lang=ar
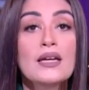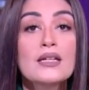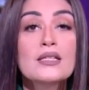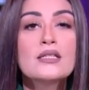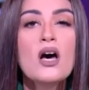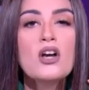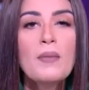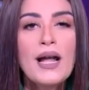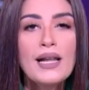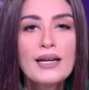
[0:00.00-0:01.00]
الثغره
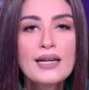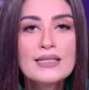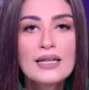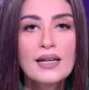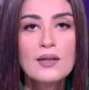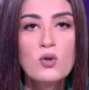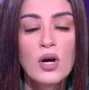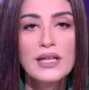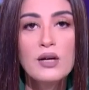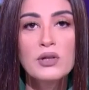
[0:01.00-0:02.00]
بقى اللي انا عايزه اكلمكم
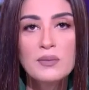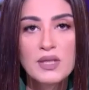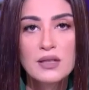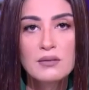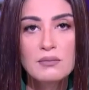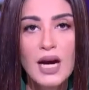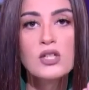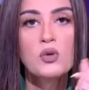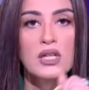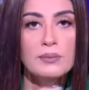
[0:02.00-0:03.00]
عليها واللي يمكن
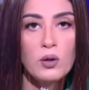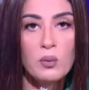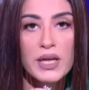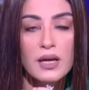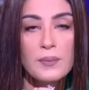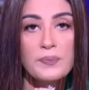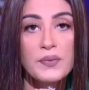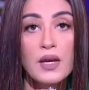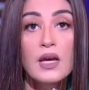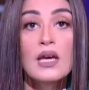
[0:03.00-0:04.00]
محدش واخد باله منها
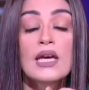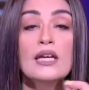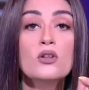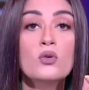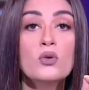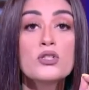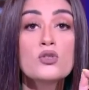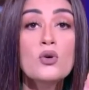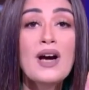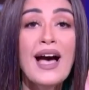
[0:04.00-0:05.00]
انه
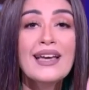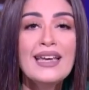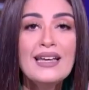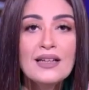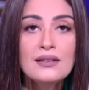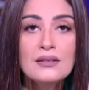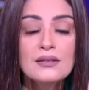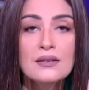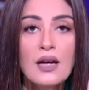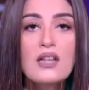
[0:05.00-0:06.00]
الزوج احيانا
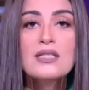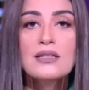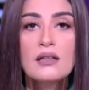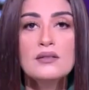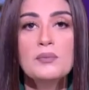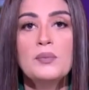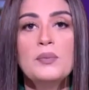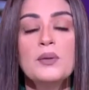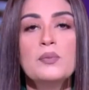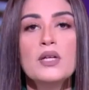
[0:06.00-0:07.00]
اصلا
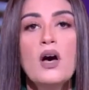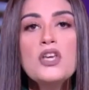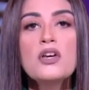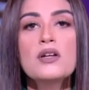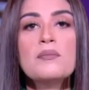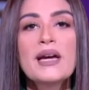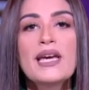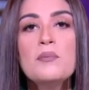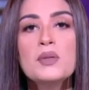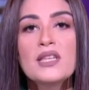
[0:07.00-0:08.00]
بيغير
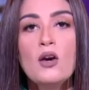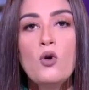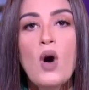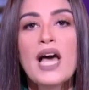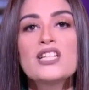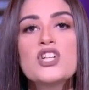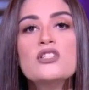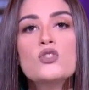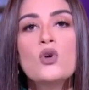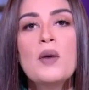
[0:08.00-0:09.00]
المكان بتاعه علشان
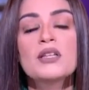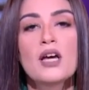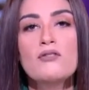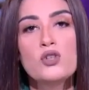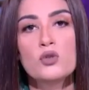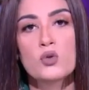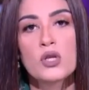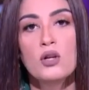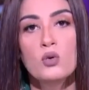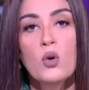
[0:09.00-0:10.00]
الزوجه ما تعرفش
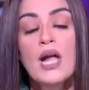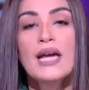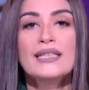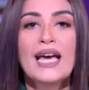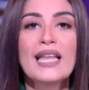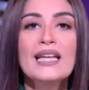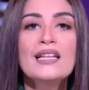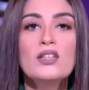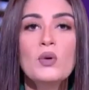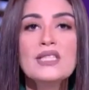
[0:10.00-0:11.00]
توصل له يعني انا
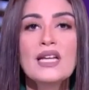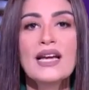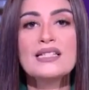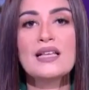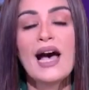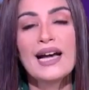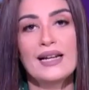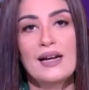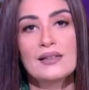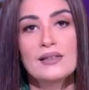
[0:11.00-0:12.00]
دلوقتي انا عايزه اخلع